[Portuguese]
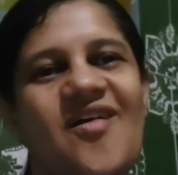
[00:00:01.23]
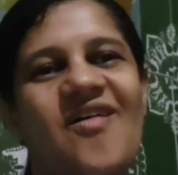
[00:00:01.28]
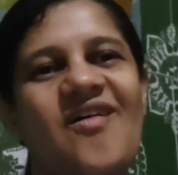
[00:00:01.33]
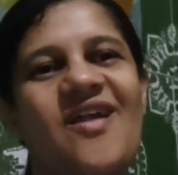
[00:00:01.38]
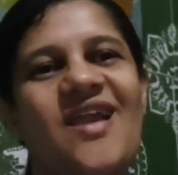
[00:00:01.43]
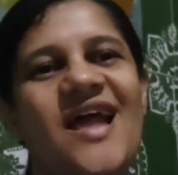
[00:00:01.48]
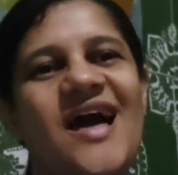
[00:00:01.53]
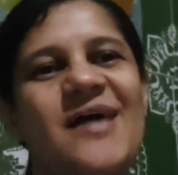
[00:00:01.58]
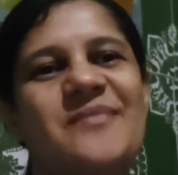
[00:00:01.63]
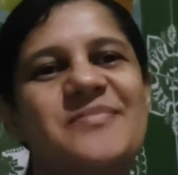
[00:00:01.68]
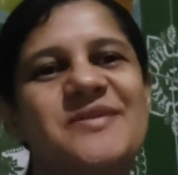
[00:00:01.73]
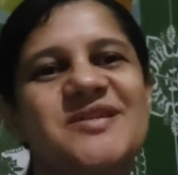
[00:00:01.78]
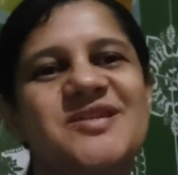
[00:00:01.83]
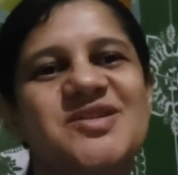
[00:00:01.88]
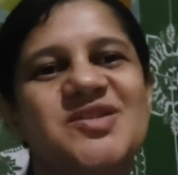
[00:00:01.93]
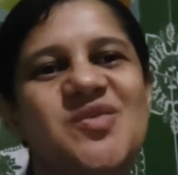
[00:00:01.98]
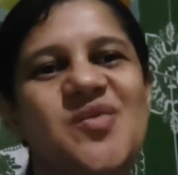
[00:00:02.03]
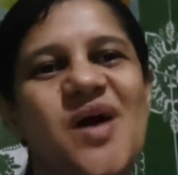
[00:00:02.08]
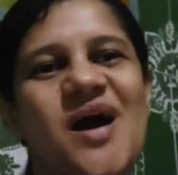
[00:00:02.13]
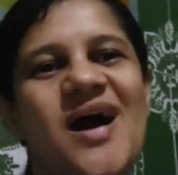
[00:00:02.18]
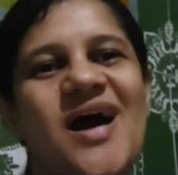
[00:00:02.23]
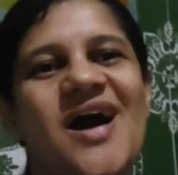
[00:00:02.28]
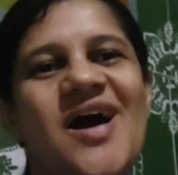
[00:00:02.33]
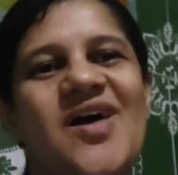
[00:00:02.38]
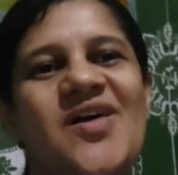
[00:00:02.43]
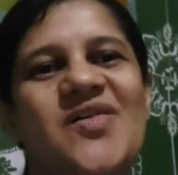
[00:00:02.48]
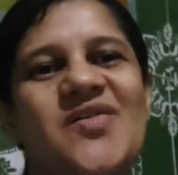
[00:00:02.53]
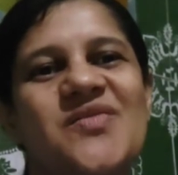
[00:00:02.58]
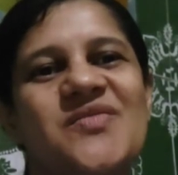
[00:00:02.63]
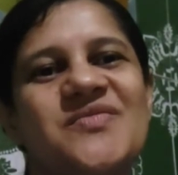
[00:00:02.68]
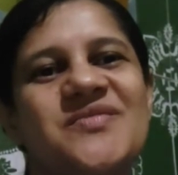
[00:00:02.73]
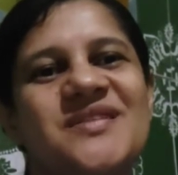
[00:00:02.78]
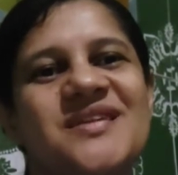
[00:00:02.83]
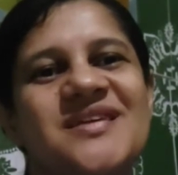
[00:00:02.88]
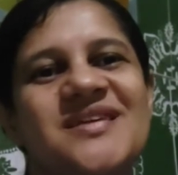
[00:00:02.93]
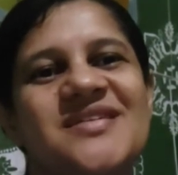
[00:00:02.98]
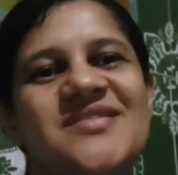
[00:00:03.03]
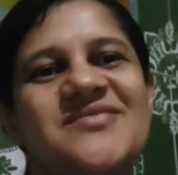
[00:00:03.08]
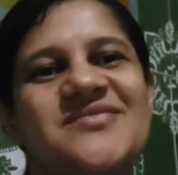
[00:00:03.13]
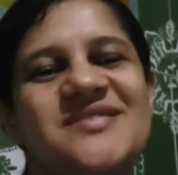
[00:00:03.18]
Olá pessoal,
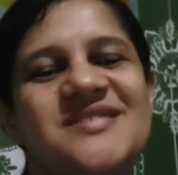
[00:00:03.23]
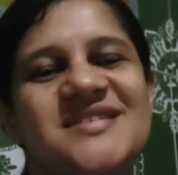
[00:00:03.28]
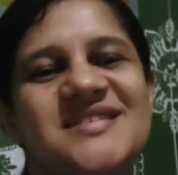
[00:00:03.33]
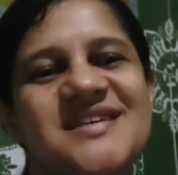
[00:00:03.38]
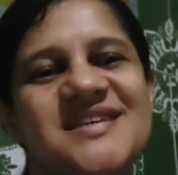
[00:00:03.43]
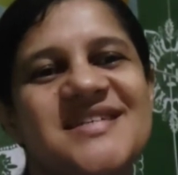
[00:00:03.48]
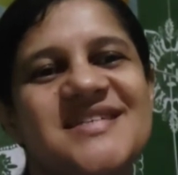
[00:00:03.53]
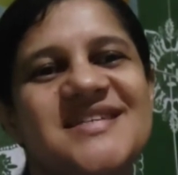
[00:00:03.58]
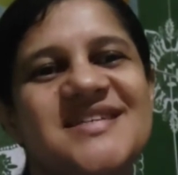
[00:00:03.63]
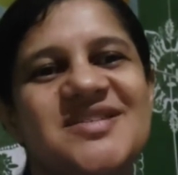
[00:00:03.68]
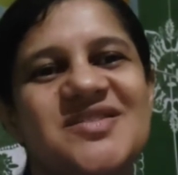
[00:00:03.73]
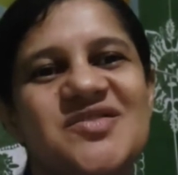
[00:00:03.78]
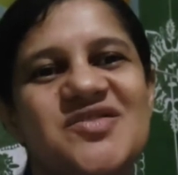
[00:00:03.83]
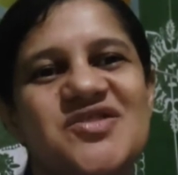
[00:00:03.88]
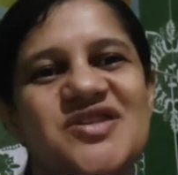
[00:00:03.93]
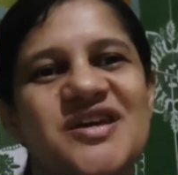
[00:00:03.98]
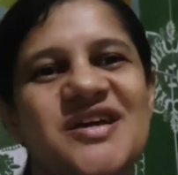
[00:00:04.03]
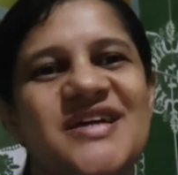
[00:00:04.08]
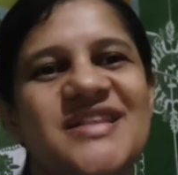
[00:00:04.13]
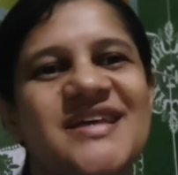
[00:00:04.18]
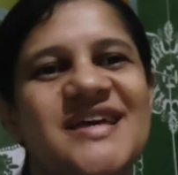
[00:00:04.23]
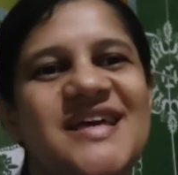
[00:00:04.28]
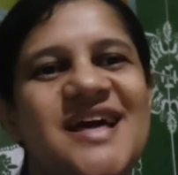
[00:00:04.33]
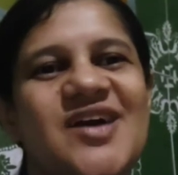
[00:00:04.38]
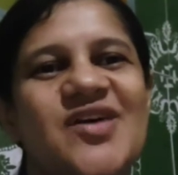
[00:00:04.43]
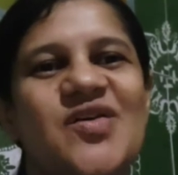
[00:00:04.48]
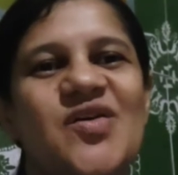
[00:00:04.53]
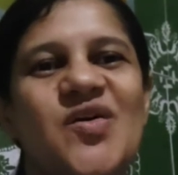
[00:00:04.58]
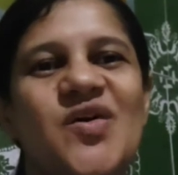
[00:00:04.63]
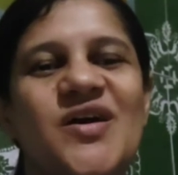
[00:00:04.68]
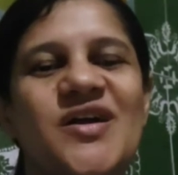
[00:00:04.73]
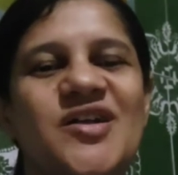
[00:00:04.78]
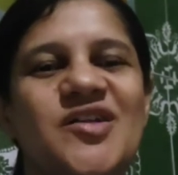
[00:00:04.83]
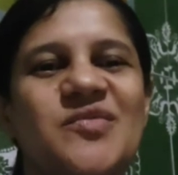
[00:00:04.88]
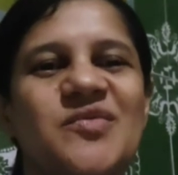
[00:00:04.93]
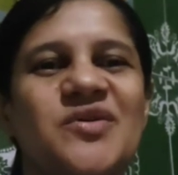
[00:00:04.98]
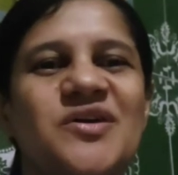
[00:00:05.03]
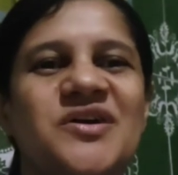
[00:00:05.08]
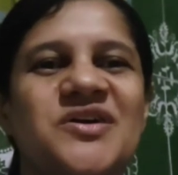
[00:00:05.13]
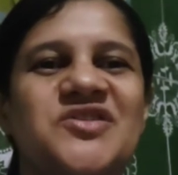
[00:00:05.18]
vocês que estão chegando aí agora
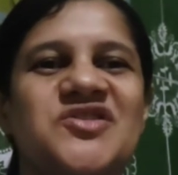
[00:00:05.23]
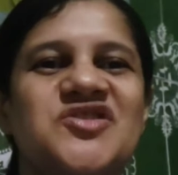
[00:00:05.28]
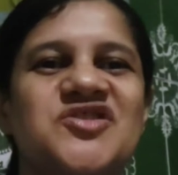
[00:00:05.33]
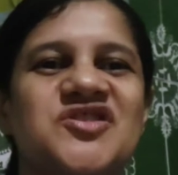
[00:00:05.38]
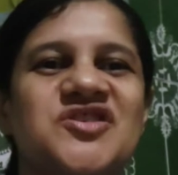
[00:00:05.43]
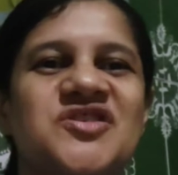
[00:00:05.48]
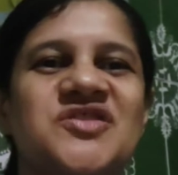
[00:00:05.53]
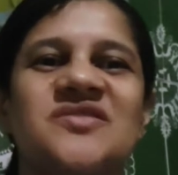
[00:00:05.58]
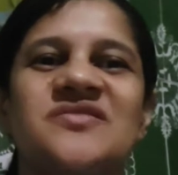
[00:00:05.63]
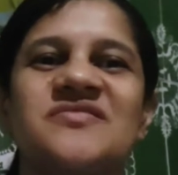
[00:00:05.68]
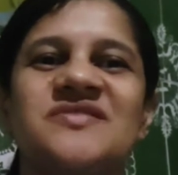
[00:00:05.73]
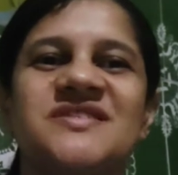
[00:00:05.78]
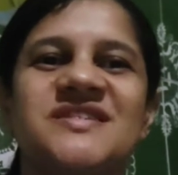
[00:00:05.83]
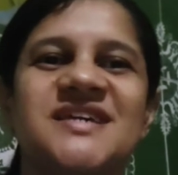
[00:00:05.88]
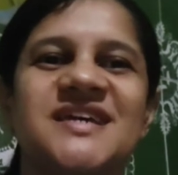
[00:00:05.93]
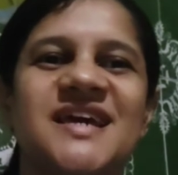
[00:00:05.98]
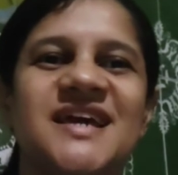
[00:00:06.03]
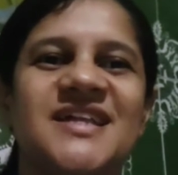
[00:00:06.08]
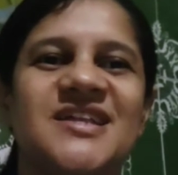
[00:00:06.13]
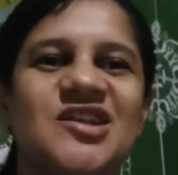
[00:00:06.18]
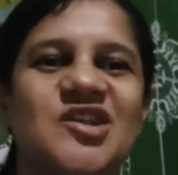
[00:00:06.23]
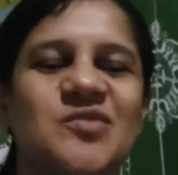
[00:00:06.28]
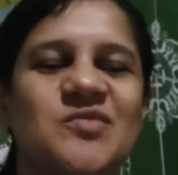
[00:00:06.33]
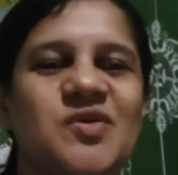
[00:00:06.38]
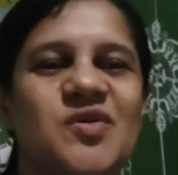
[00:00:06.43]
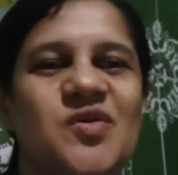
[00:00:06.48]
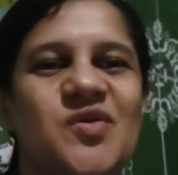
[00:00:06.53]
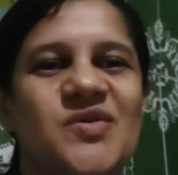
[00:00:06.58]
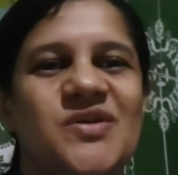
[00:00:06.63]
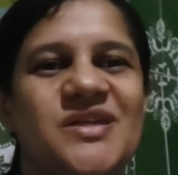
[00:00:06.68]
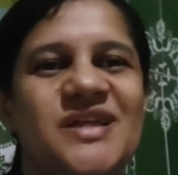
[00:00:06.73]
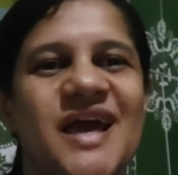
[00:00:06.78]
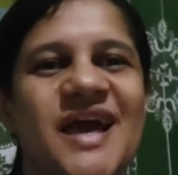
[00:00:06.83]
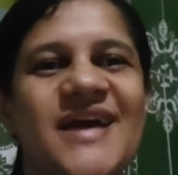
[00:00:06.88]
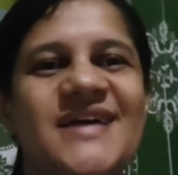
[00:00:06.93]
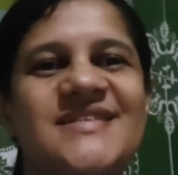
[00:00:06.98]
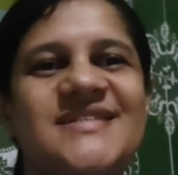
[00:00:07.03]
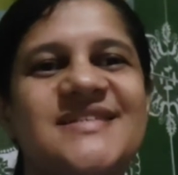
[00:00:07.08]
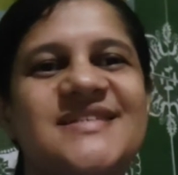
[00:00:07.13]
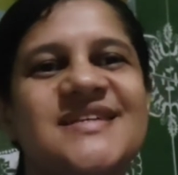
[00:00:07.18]
no meu cantinho, você que ainda não me
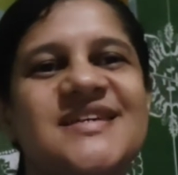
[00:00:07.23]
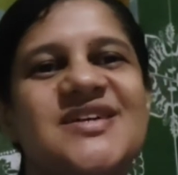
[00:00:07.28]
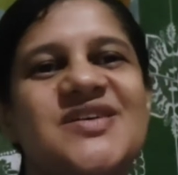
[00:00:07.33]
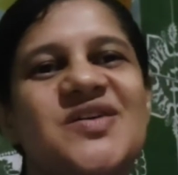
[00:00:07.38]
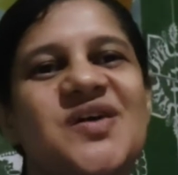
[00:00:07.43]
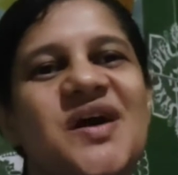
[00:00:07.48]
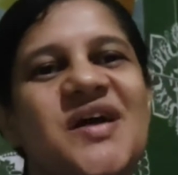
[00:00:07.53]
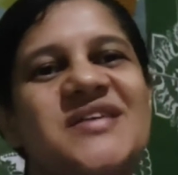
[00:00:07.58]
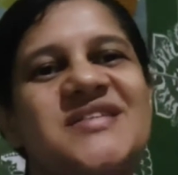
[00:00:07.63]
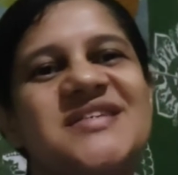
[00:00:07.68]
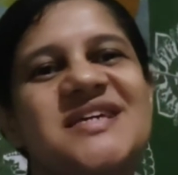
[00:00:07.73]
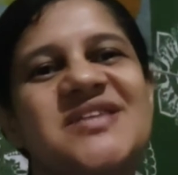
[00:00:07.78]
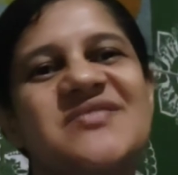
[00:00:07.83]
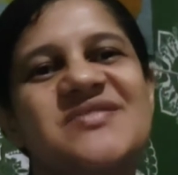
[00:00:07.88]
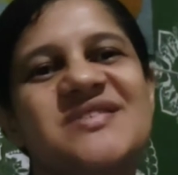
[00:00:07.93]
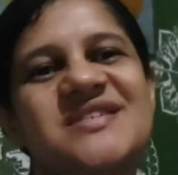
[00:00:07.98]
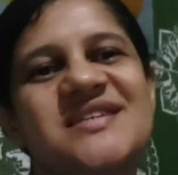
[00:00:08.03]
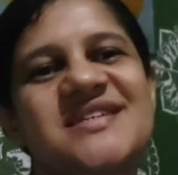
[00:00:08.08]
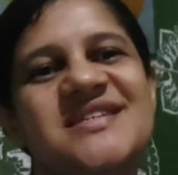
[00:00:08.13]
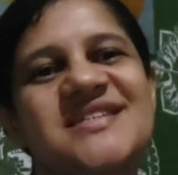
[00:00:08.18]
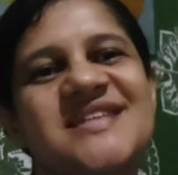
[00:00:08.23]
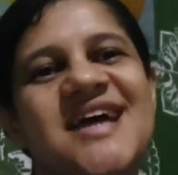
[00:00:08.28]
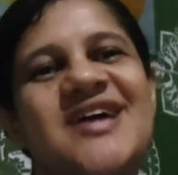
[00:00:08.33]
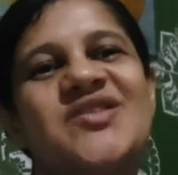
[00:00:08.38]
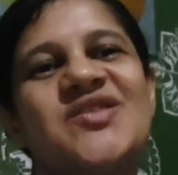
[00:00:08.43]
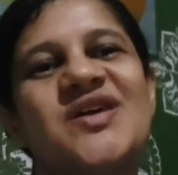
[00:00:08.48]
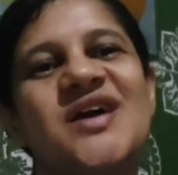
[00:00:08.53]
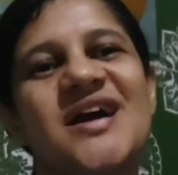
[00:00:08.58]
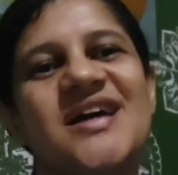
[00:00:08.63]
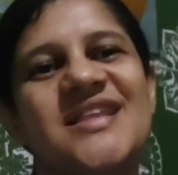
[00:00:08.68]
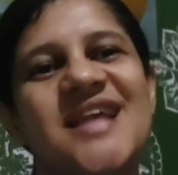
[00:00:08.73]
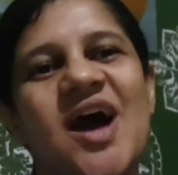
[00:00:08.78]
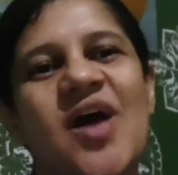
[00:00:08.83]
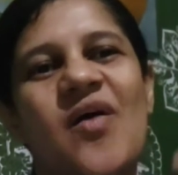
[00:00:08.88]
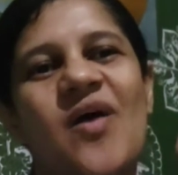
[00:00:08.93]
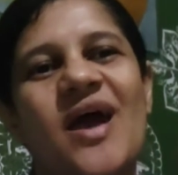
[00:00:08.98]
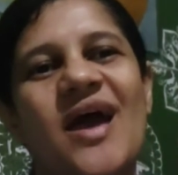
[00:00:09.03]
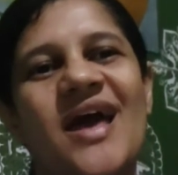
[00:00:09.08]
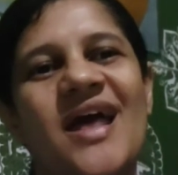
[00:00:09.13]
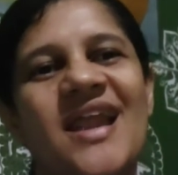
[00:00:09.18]
conhece, eu quero dizer que você está aí no
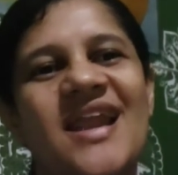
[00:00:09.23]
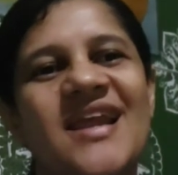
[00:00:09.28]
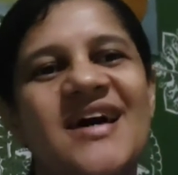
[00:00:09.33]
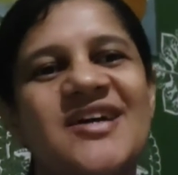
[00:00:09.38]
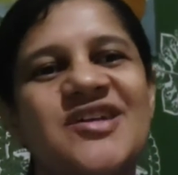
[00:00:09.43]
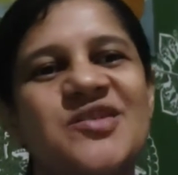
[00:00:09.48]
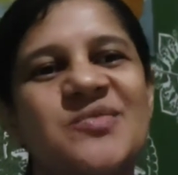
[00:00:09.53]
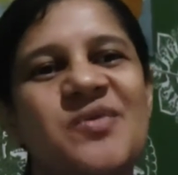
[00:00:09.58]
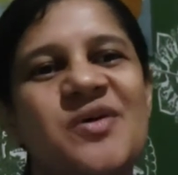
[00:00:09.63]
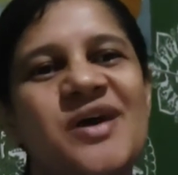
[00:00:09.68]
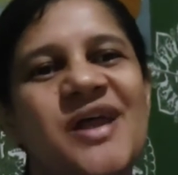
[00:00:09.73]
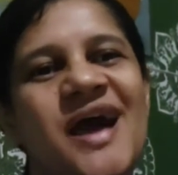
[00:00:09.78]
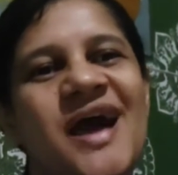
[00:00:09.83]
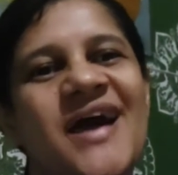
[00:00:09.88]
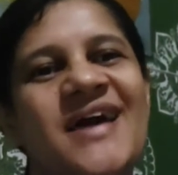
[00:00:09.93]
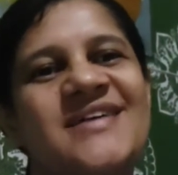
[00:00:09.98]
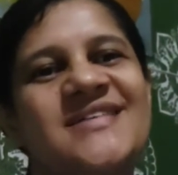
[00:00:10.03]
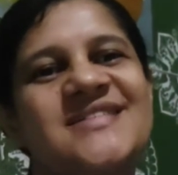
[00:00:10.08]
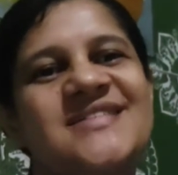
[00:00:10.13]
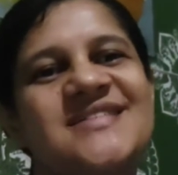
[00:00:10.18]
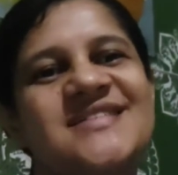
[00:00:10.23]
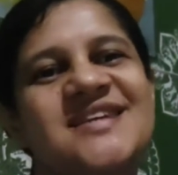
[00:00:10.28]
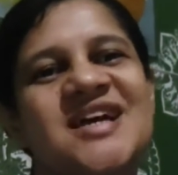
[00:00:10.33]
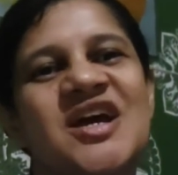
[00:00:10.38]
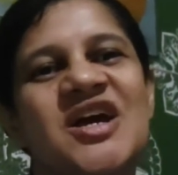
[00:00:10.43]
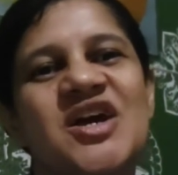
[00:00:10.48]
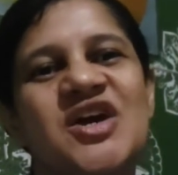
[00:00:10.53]
canal Elane Moraes